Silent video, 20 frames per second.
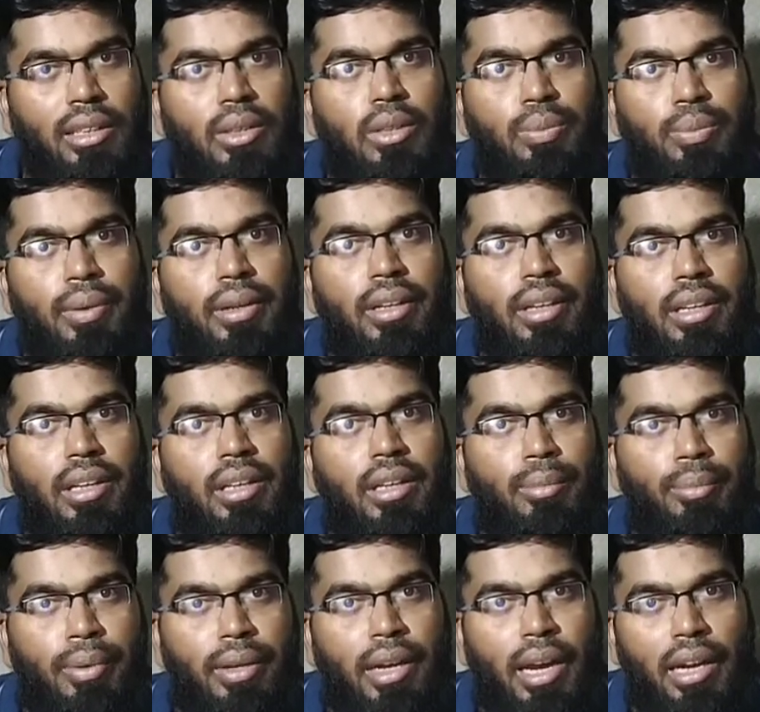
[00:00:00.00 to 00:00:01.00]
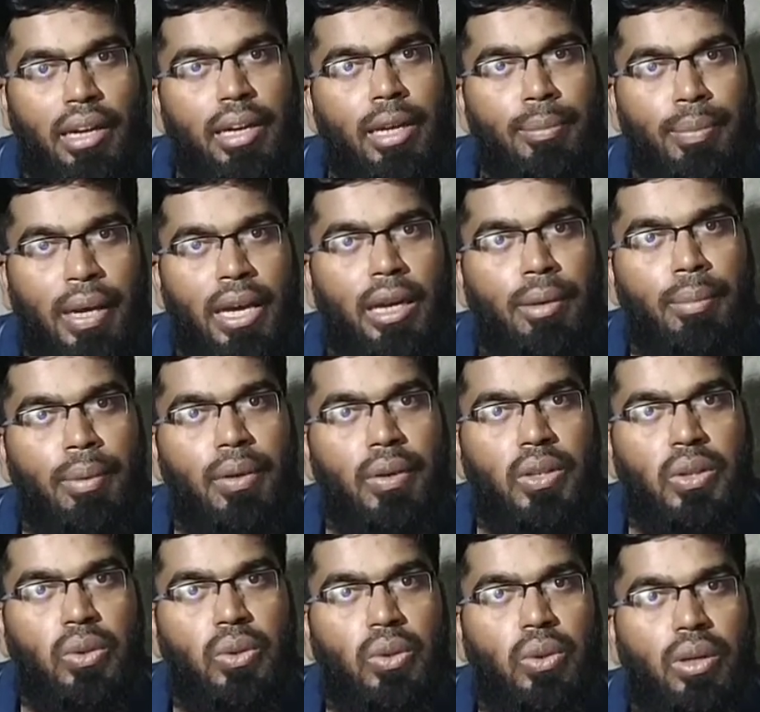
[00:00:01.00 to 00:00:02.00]
யூஸ் பண்ணி ஆல்ரெடி பேர் பண்ணி
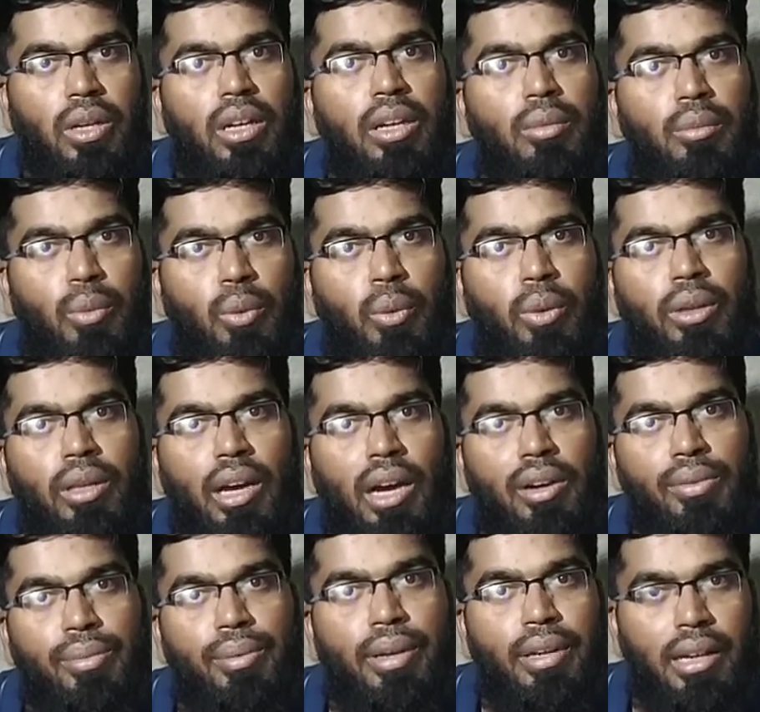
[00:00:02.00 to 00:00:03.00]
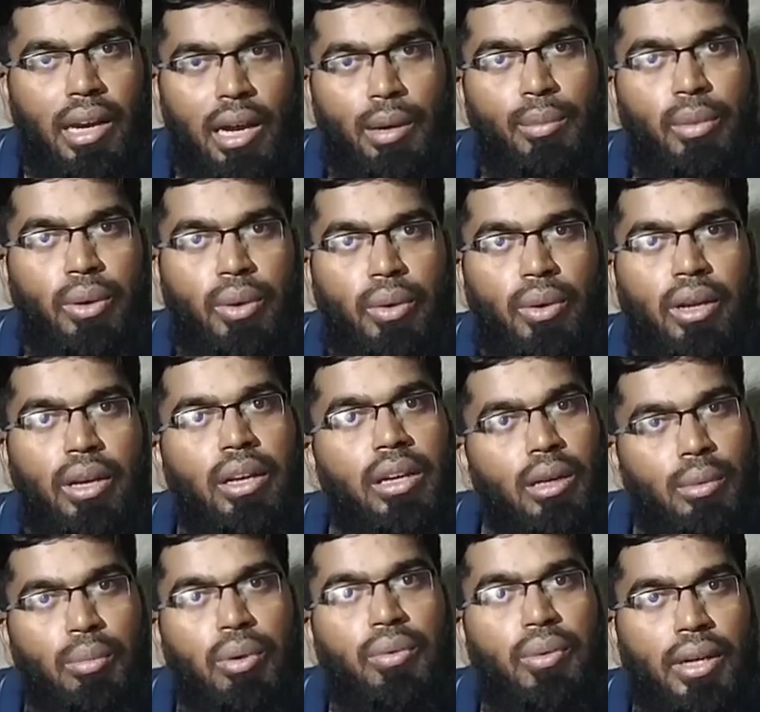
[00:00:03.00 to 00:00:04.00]
வச்சுருந்தோம்னா ப்ளூடூத் ஆஃப் பண்ணிட்டு ஆன் பண்ணோம்னா
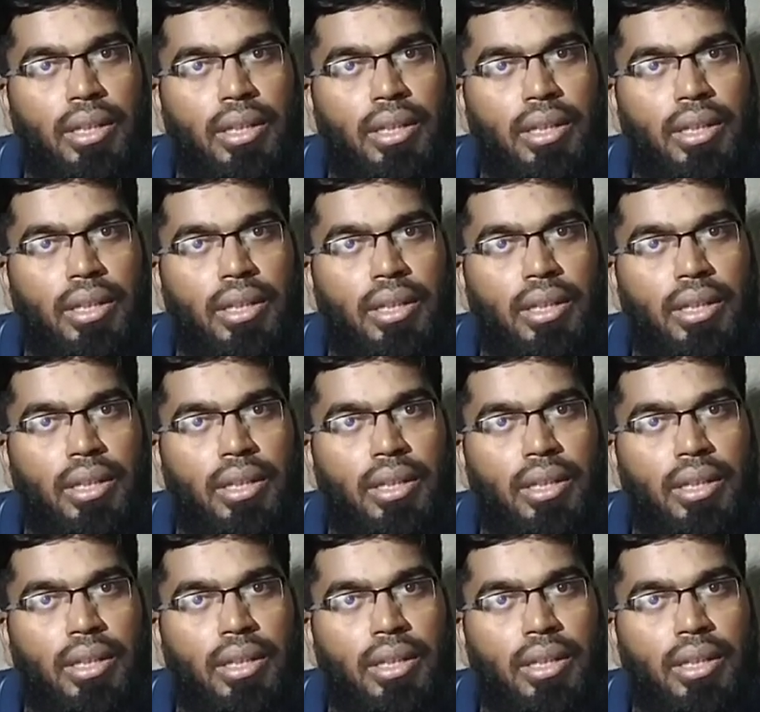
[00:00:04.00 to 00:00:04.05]
ரொம்ப